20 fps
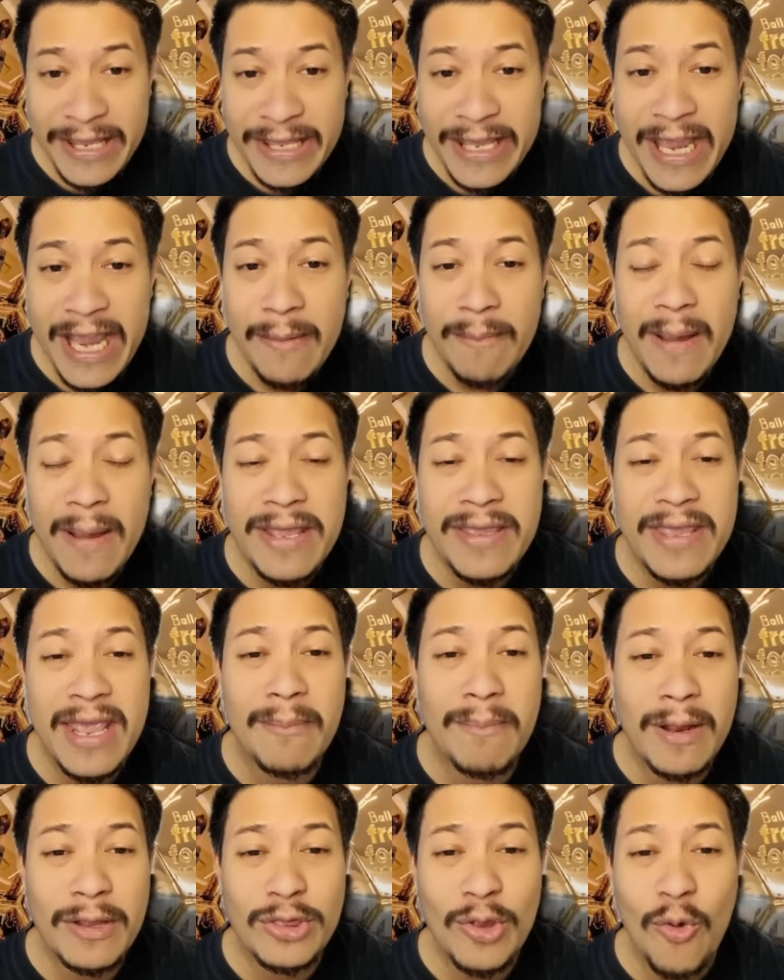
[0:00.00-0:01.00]
ยิงไป
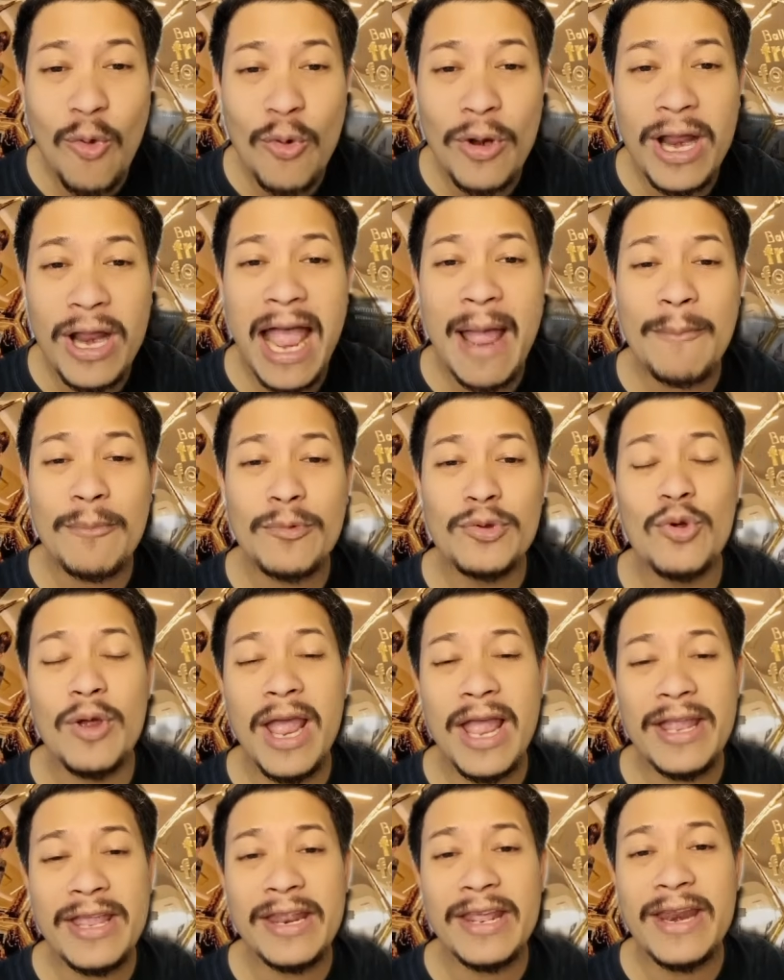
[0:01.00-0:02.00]
7 ประตูนะครับช่วย
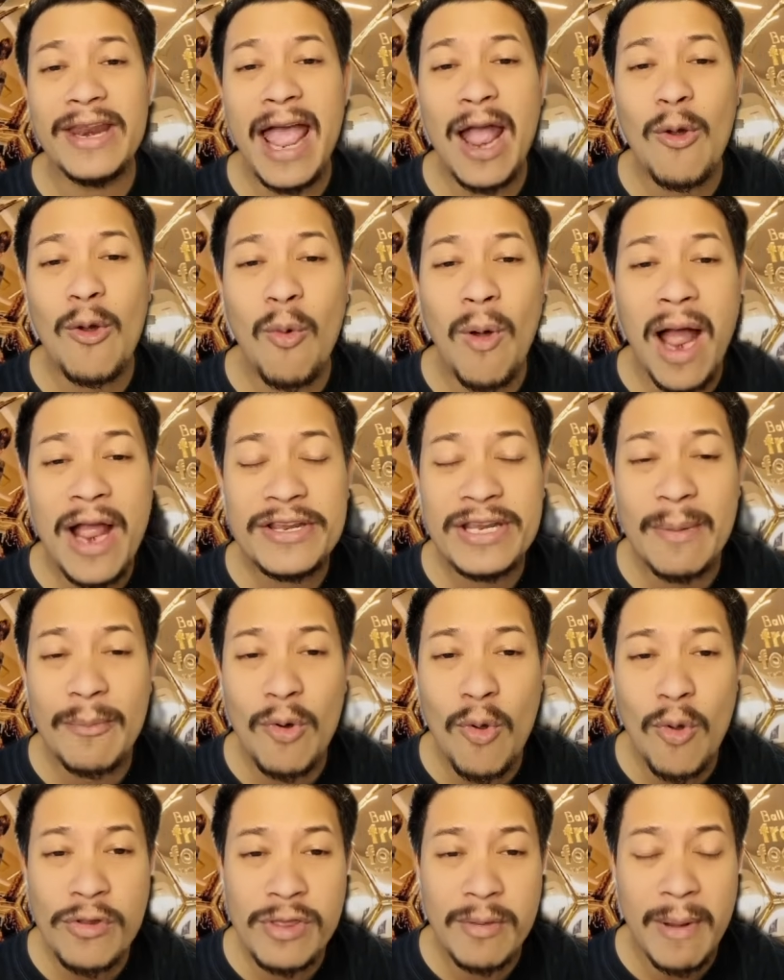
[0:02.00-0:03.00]
อาร์เจนตินาคว้าแชมป์
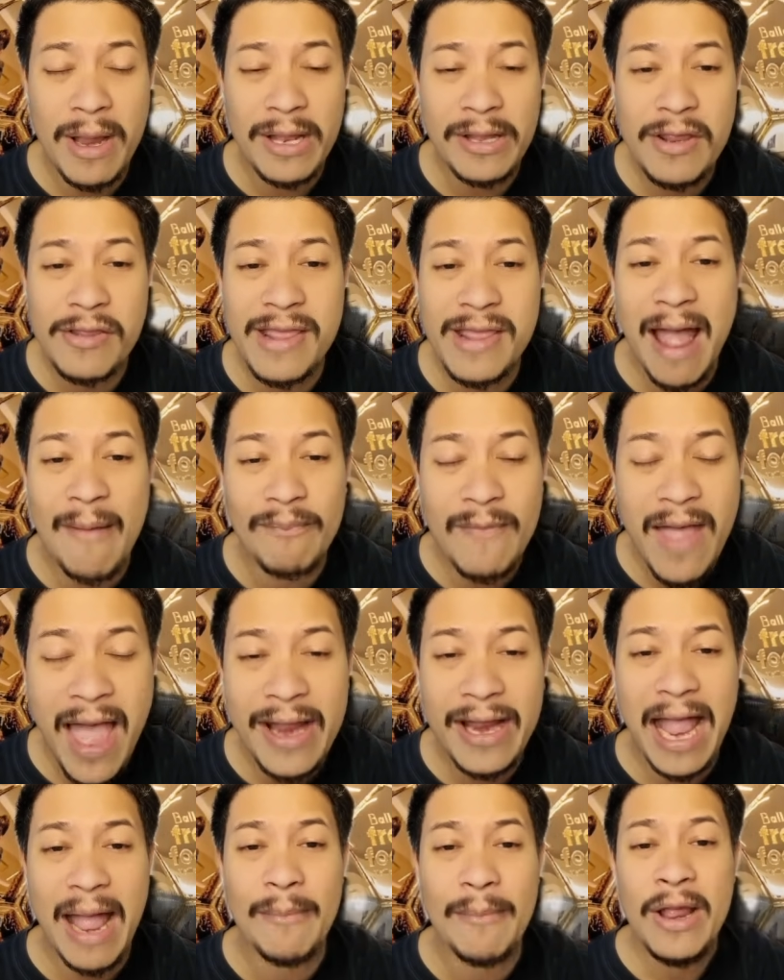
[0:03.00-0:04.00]
โลกสมัยที่ 3 ได้
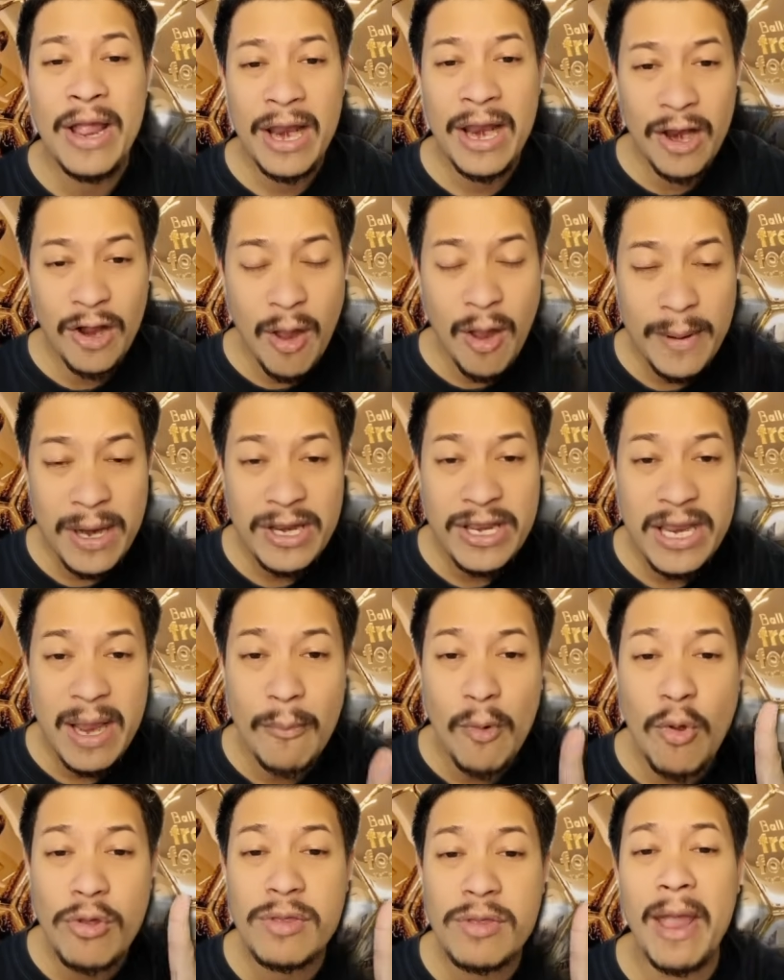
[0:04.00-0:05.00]
ครับแล้วก็เป็นแชม
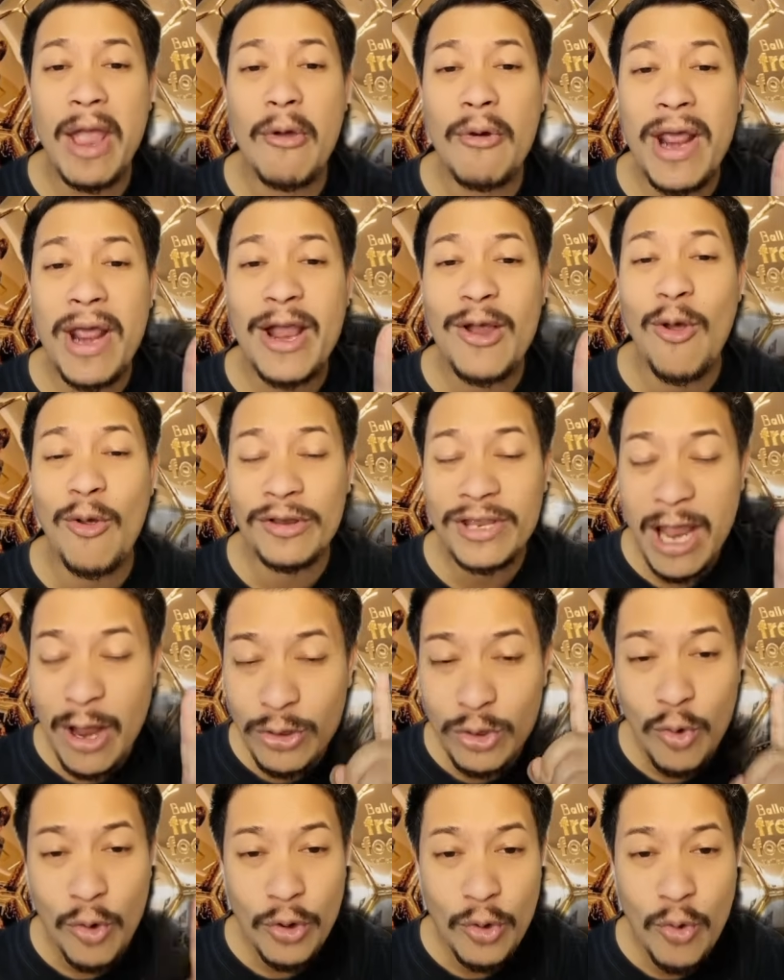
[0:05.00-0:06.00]
ป์โลกสมัยแรกของเจ้า
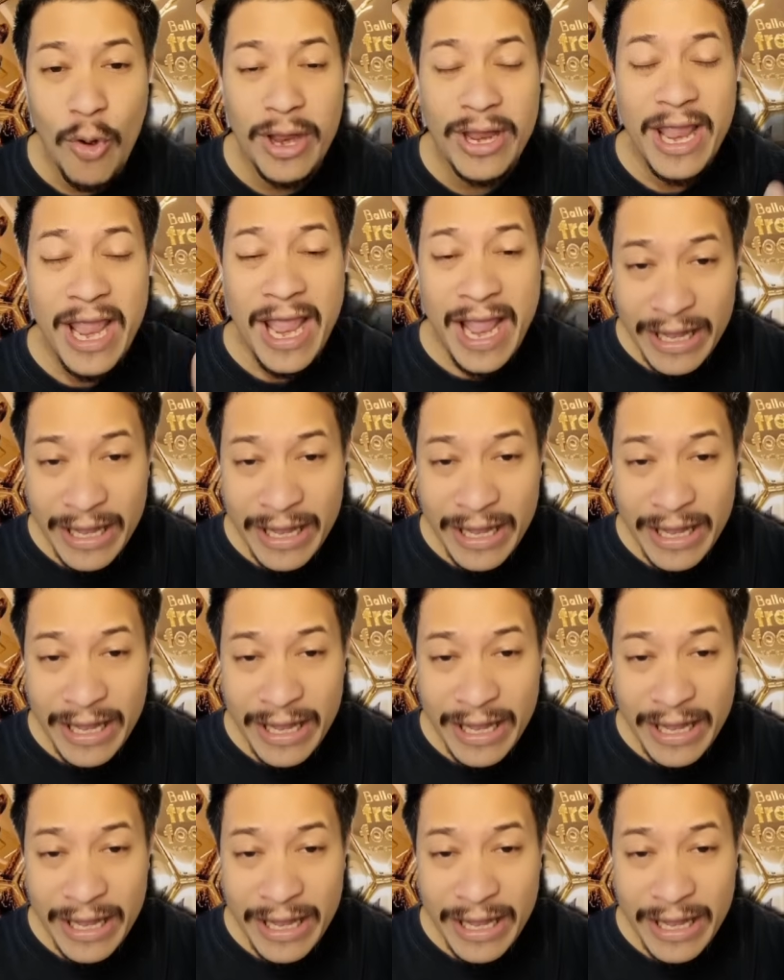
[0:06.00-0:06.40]
ตัวด้วย